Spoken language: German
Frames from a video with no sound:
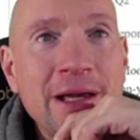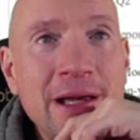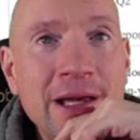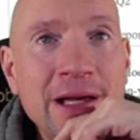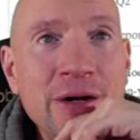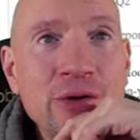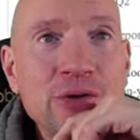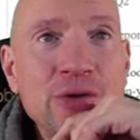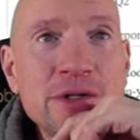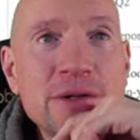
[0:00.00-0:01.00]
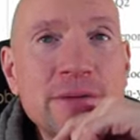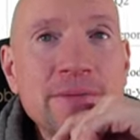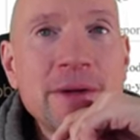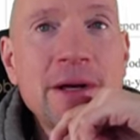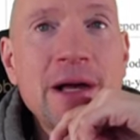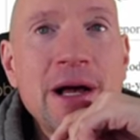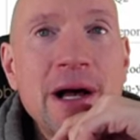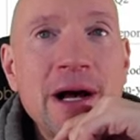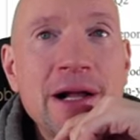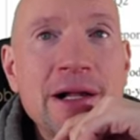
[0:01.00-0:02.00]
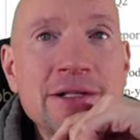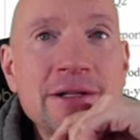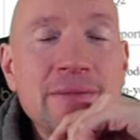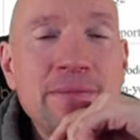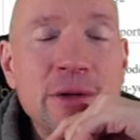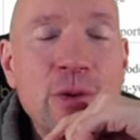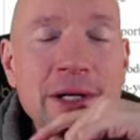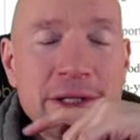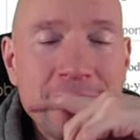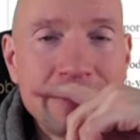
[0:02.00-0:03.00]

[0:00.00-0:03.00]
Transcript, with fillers: E-Autos, als BYD.